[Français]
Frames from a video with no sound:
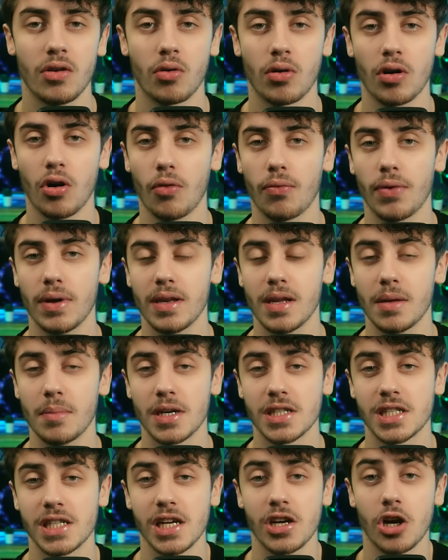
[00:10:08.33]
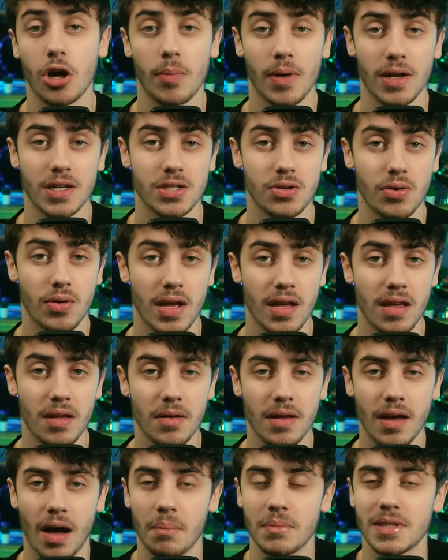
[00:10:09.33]
Donc là en fait, imaginez comme un
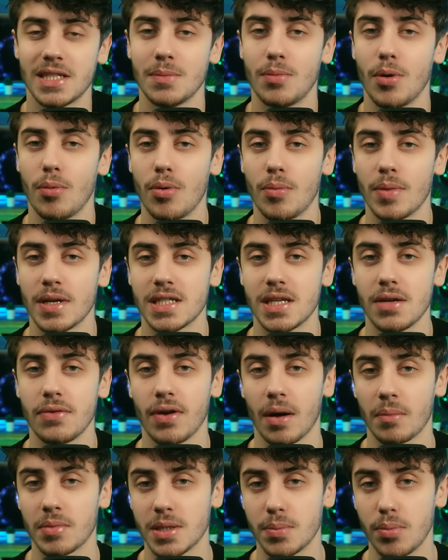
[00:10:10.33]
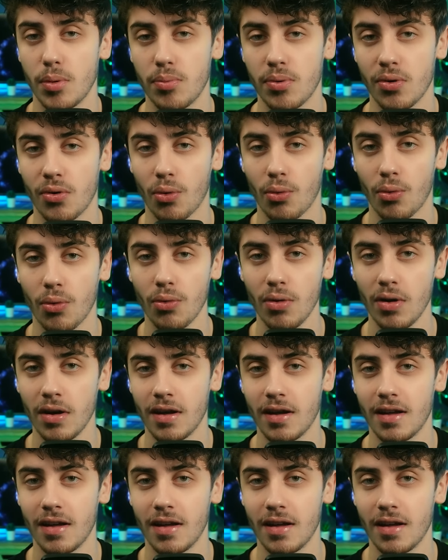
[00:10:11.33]
soleil un petit peu plus massif, un petit peu plus gros,